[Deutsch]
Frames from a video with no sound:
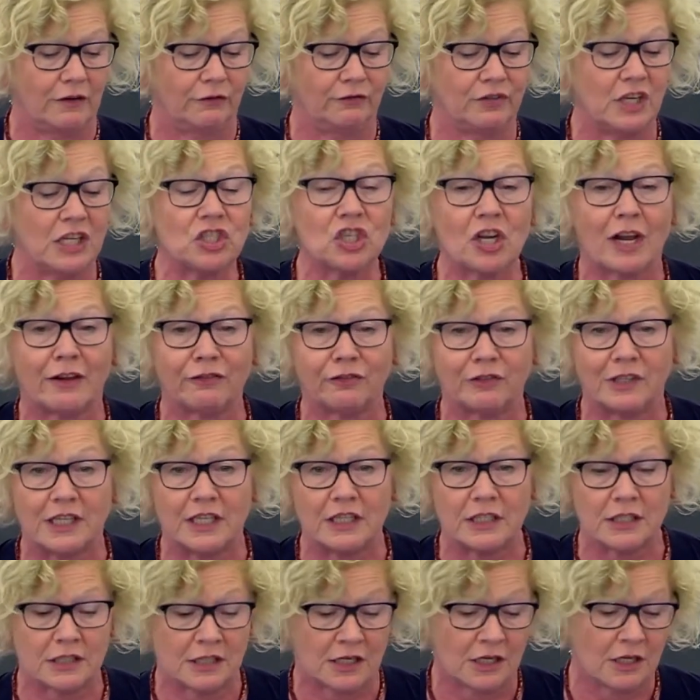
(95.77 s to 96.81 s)

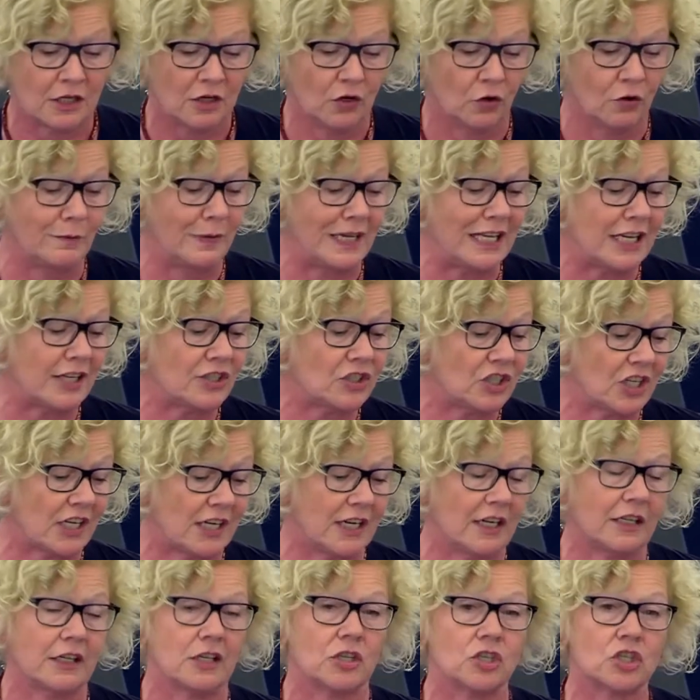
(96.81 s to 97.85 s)
wirtschaftlich und
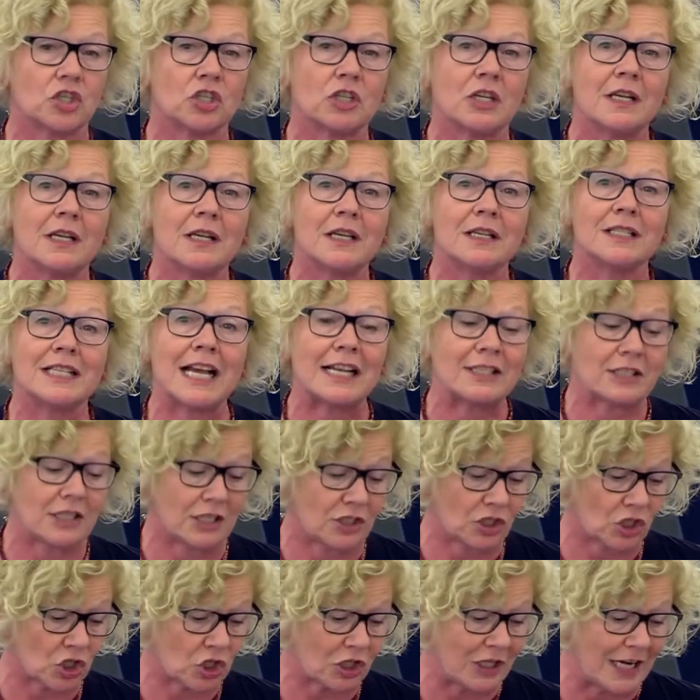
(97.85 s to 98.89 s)
militärisch. Das
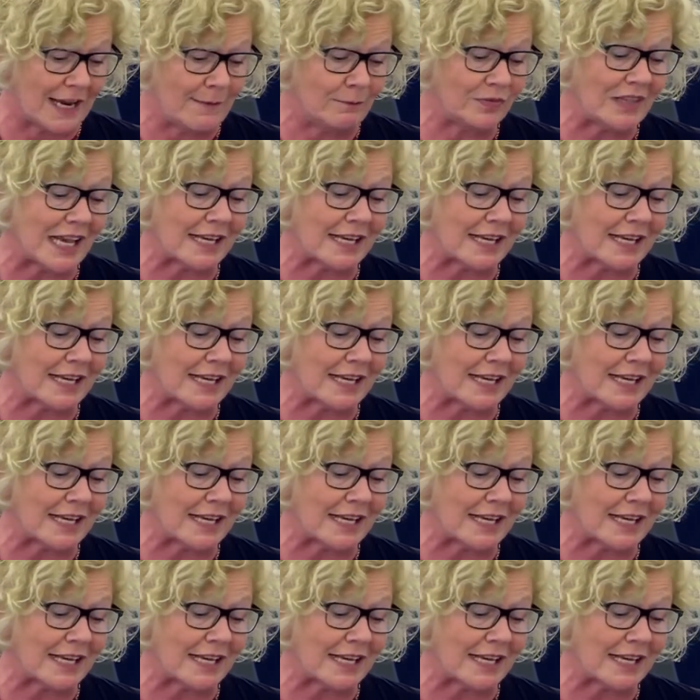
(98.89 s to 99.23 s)
ist schlimm,